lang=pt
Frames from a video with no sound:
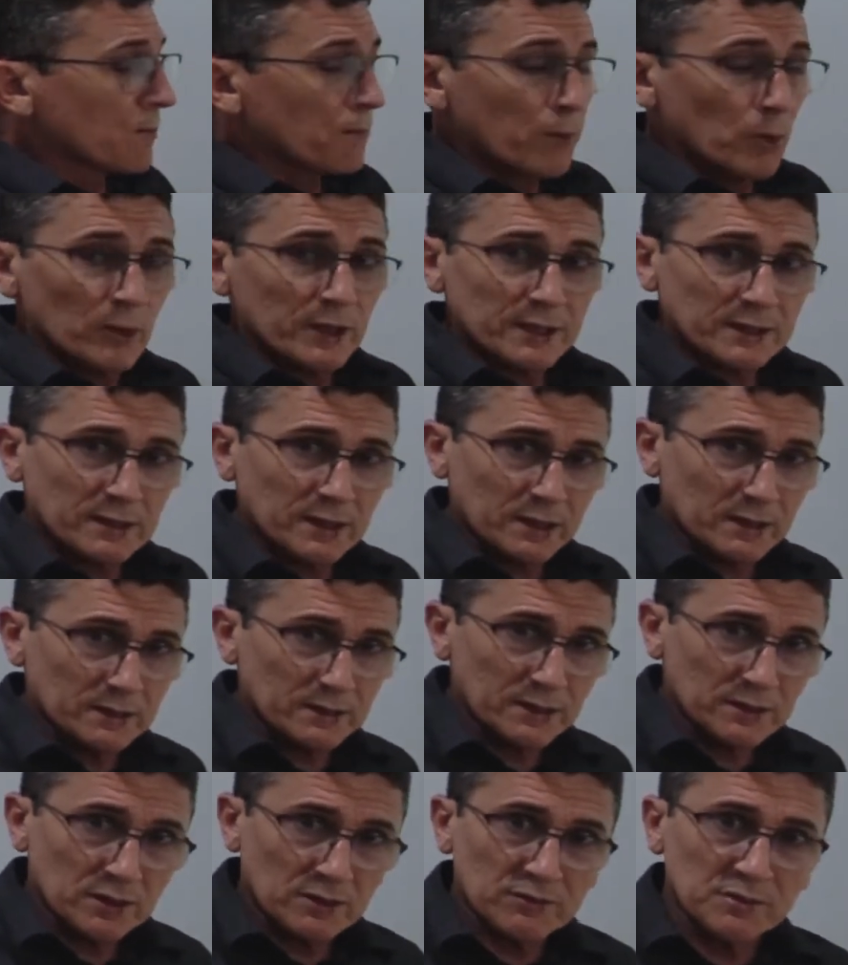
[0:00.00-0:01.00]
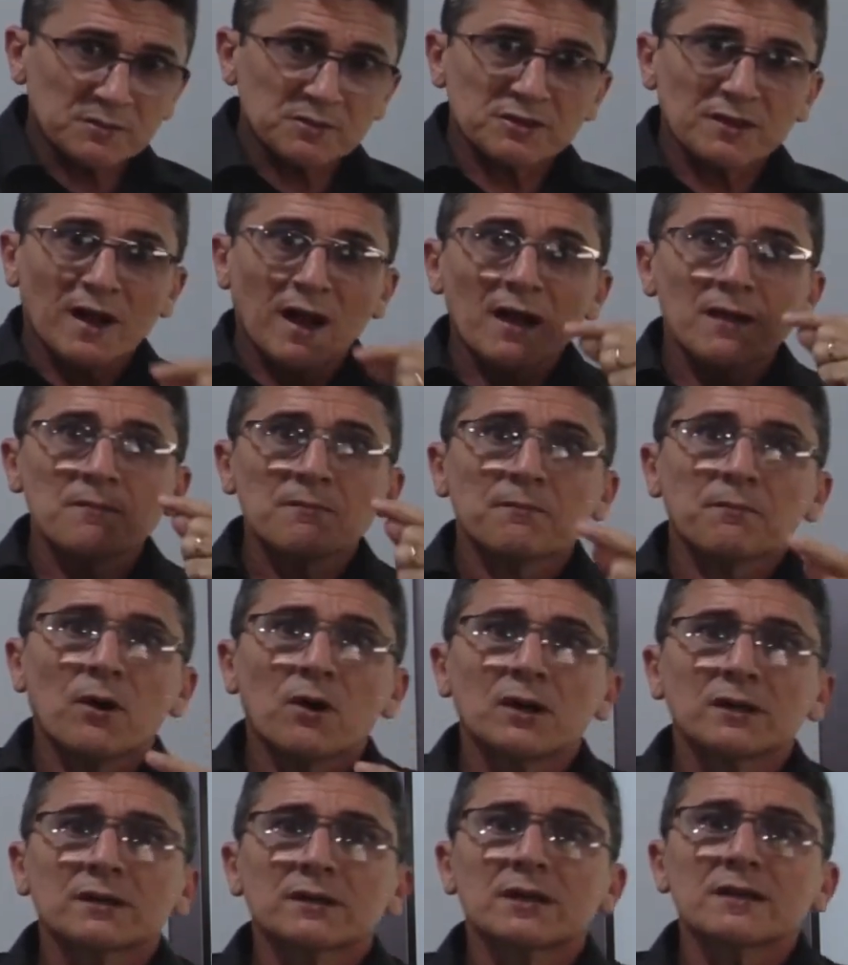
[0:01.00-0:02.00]
Puritana, nós vamos ver a
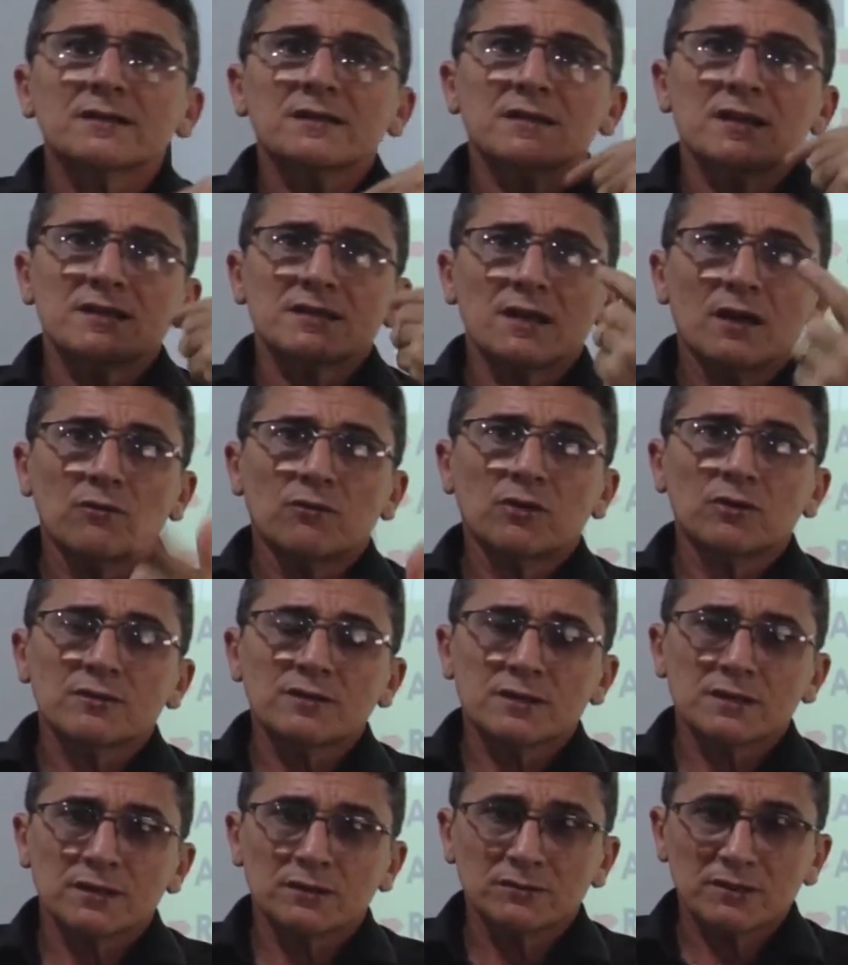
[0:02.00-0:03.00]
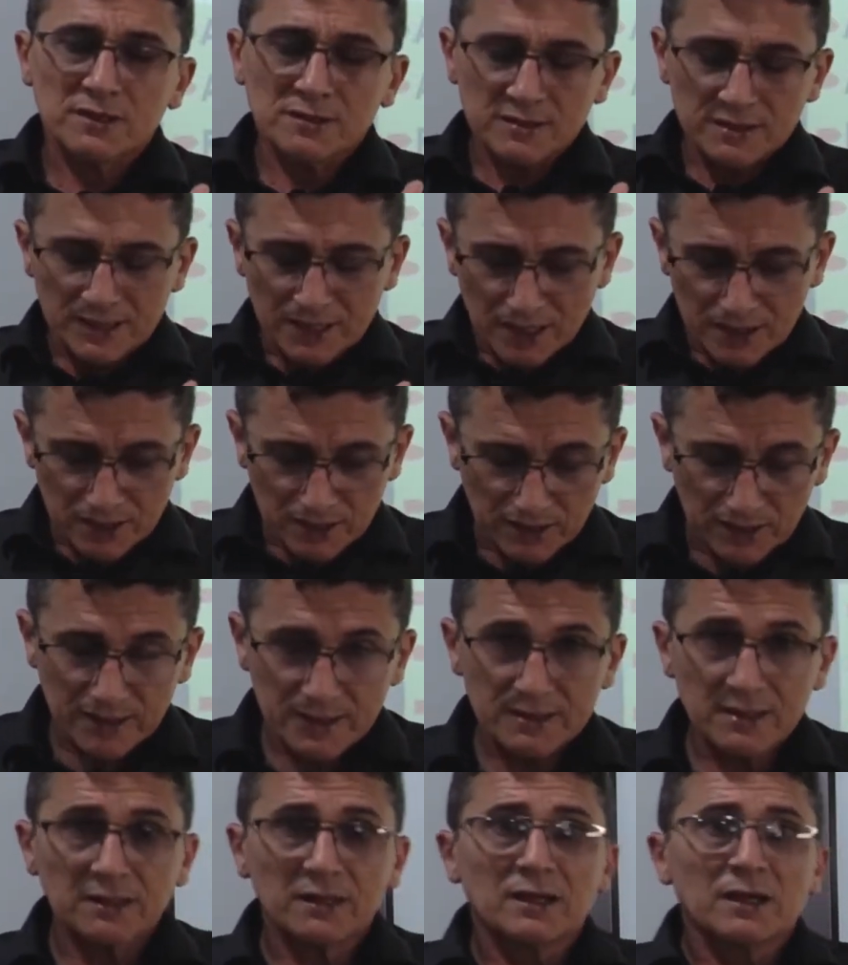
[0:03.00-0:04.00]
importância dessa revolução na sociedade
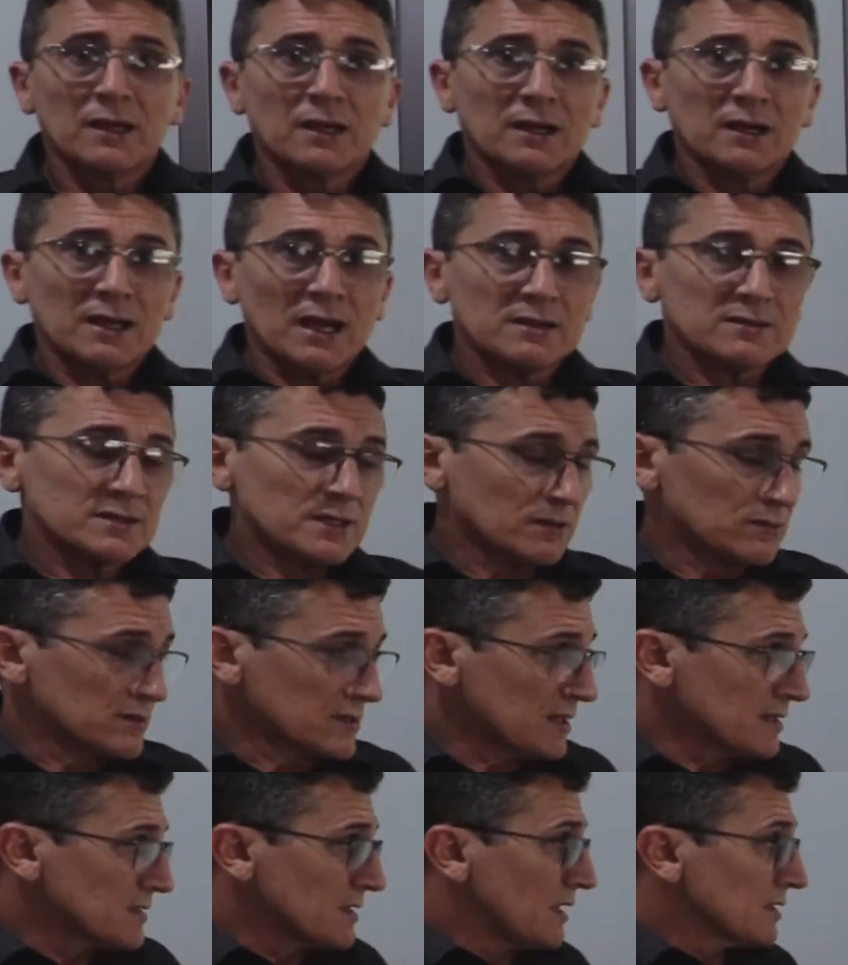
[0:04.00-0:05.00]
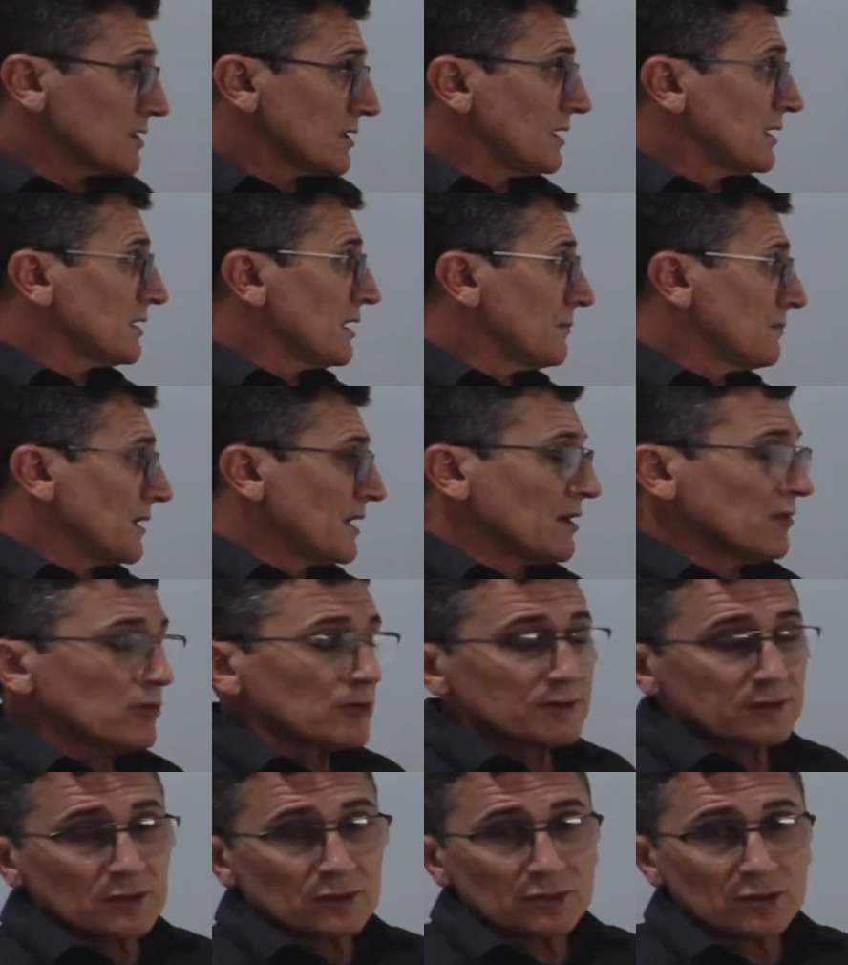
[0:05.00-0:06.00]
inglesa, lá no século XVII, e também a
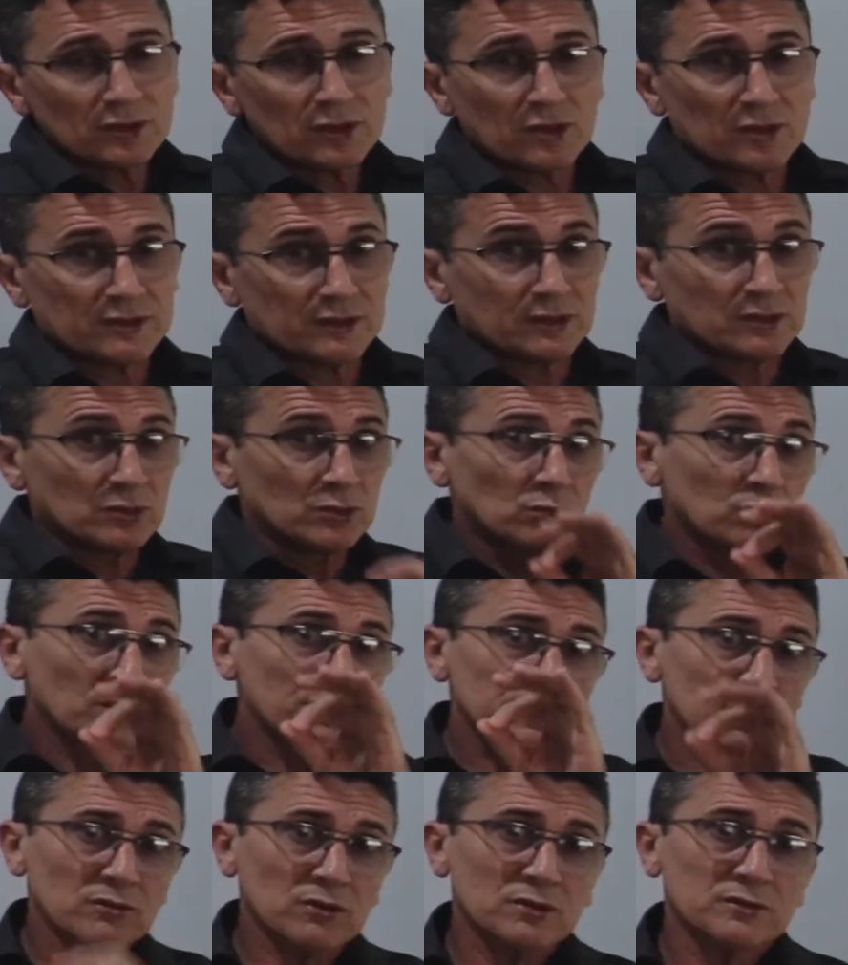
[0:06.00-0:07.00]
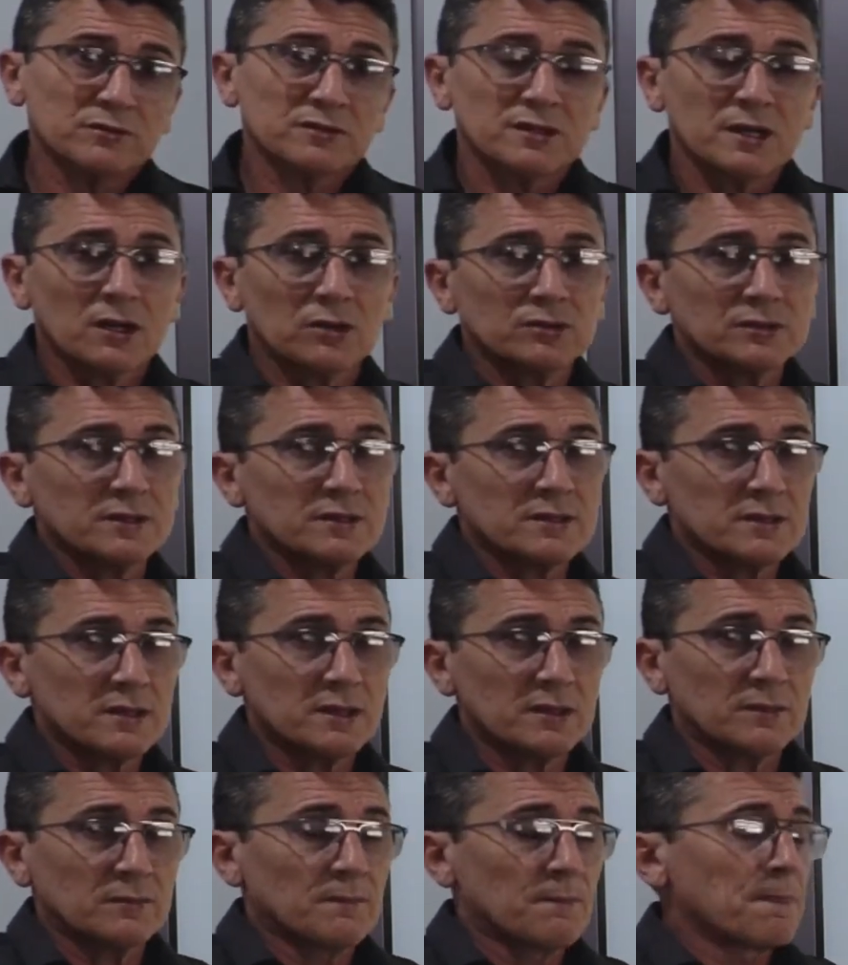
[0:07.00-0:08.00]
Revolução Gloriosa. Duas revoluções que
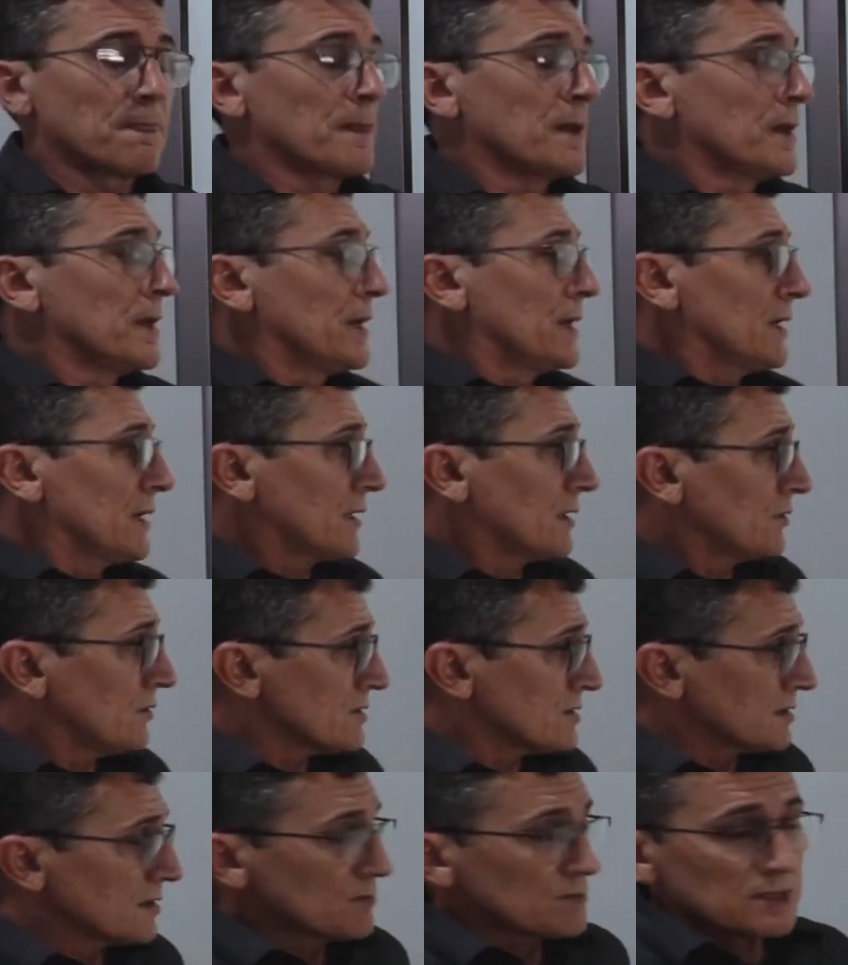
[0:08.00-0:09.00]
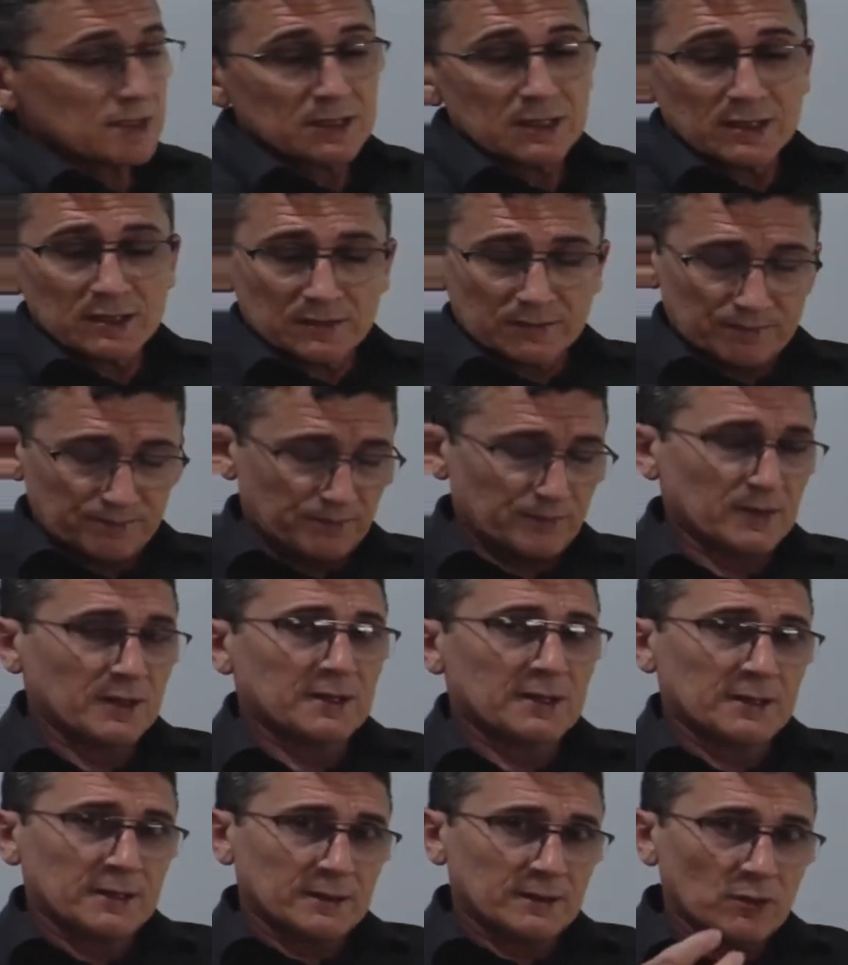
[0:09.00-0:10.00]
aconteceram que nós temos que
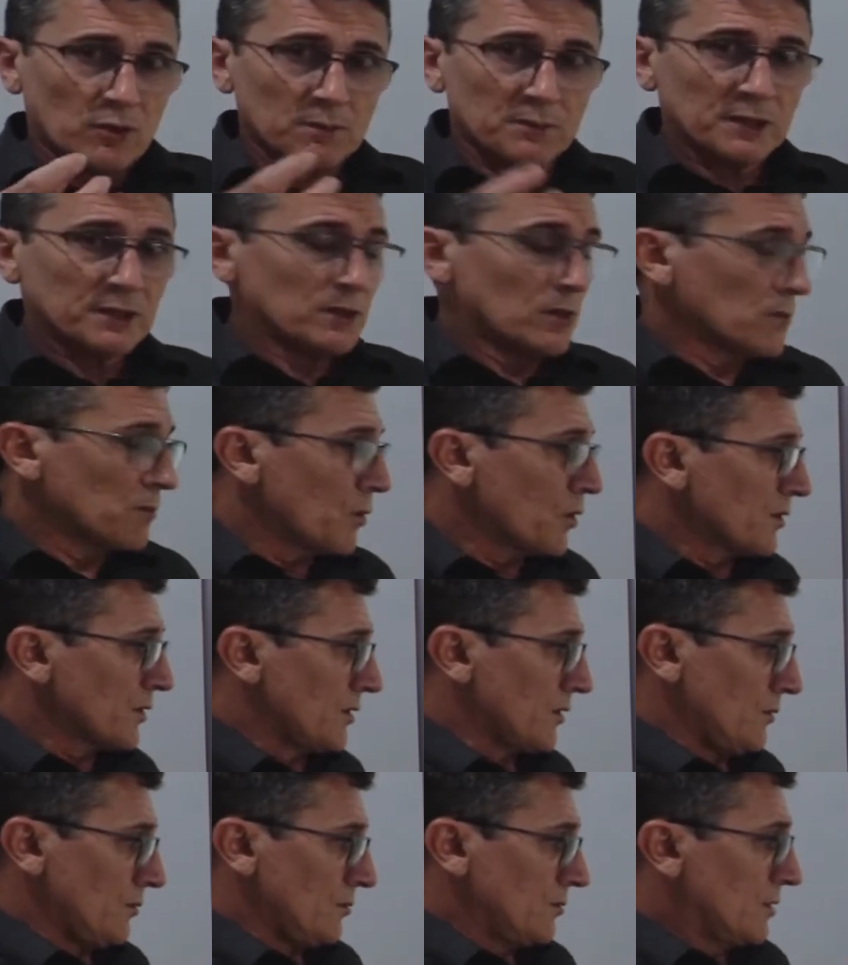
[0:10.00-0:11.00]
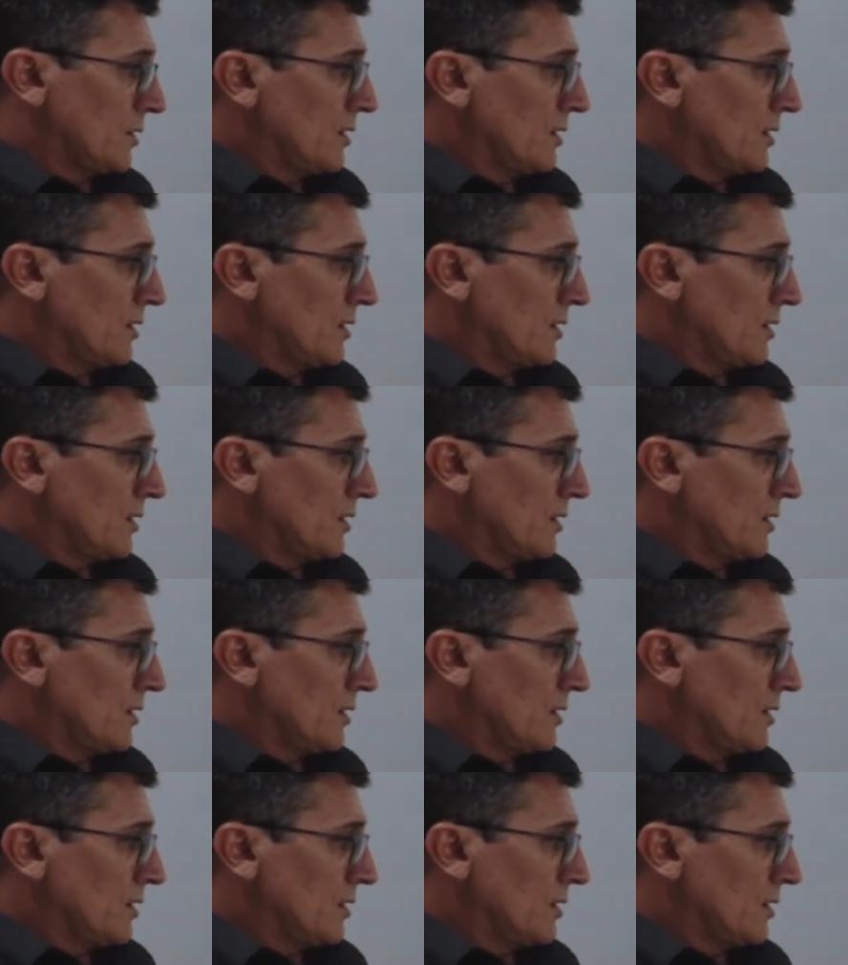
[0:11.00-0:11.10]
compreender um pouquinho.